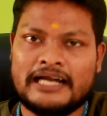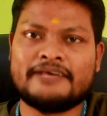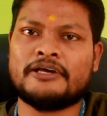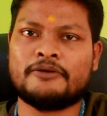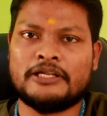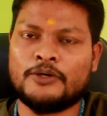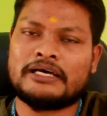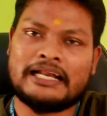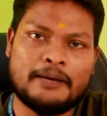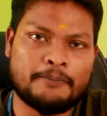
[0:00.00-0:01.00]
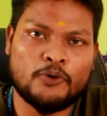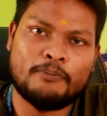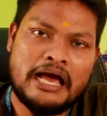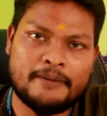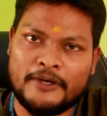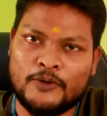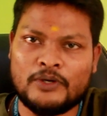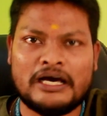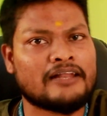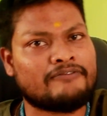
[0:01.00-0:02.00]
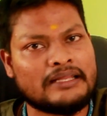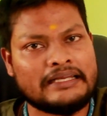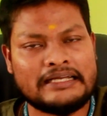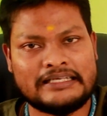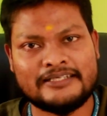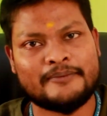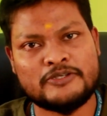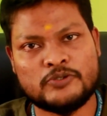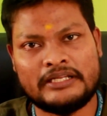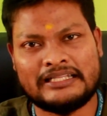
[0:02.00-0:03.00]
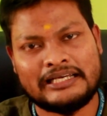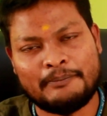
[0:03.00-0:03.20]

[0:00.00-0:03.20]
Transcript: அடிவயிறு வலியோ கிராம்போ பேக் பெயினோ கால் ஃபுல்லாக இழுக்குது அப்படின்னு சொல்லி அந்த